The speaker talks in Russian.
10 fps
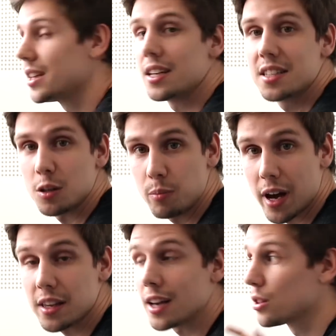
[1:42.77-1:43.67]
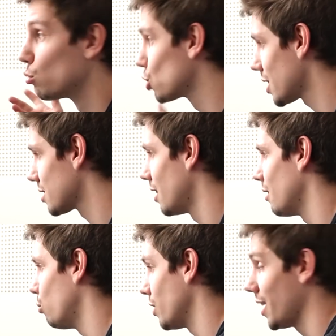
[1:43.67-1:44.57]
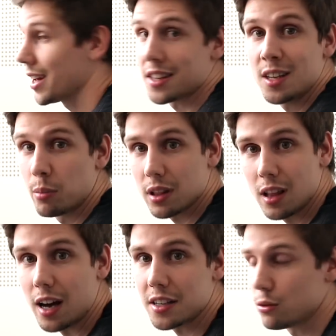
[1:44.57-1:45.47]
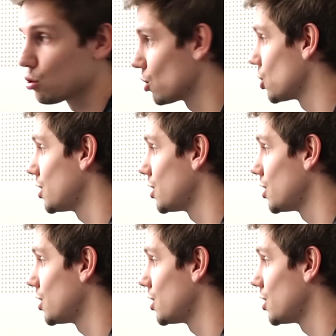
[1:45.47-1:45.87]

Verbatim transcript: 35 это уже с головой, это не батла, где нужно